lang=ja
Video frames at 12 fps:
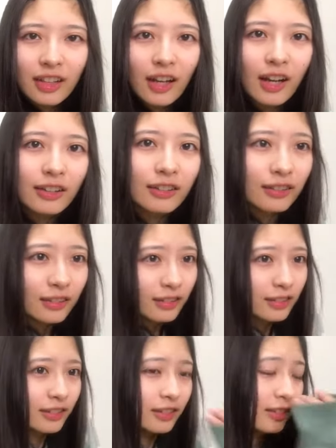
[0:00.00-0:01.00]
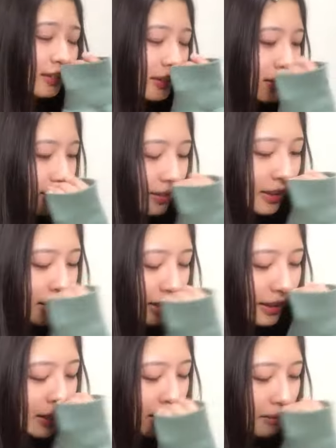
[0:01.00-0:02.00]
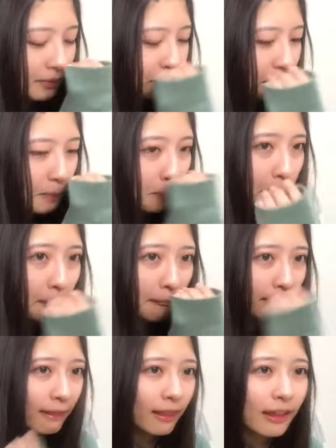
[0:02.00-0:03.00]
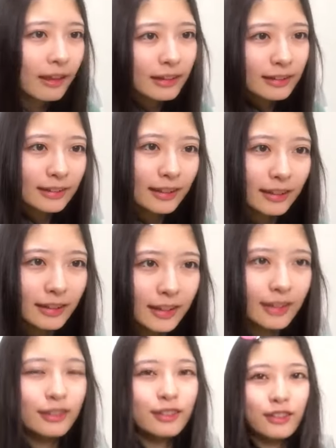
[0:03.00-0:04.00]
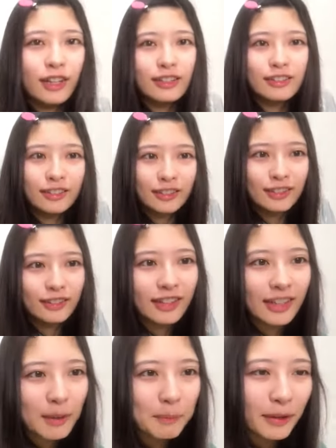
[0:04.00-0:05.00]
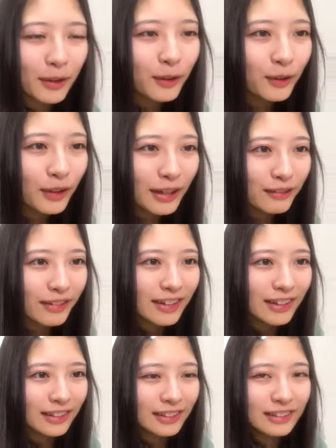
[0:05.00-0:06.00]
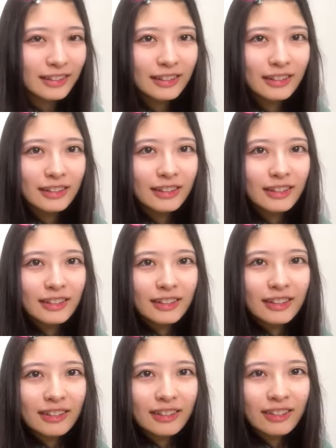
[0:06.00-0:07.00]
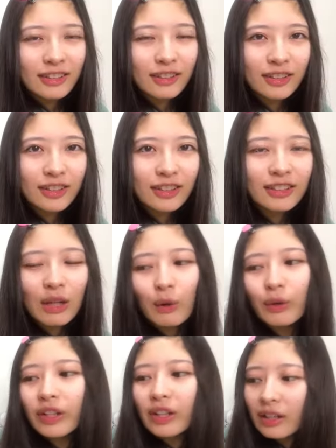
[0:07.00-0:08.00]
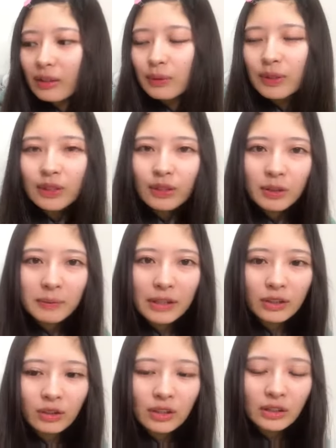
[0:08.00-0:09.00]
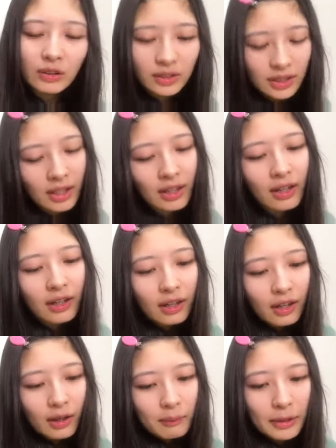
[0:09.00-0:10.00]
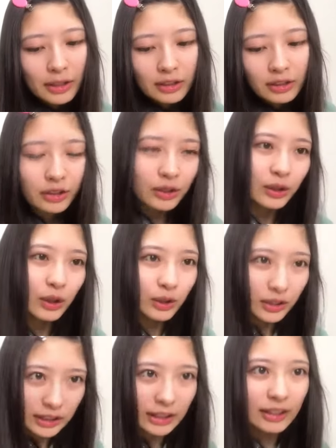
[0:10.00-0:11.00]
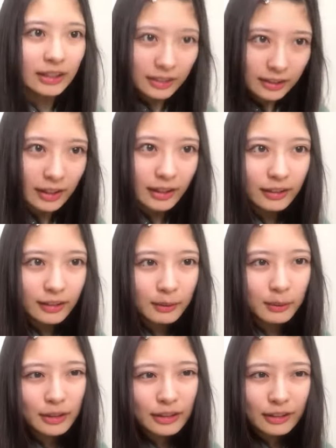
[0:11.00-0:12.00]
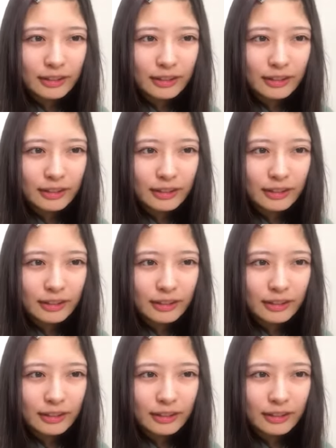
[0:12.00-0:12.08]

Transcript: あのなんだっけなんかねそうあるんですよ。なんかやっぱ公演は曲数が多いからね普通のイベントだとさまあ数曲じゃないですか。でも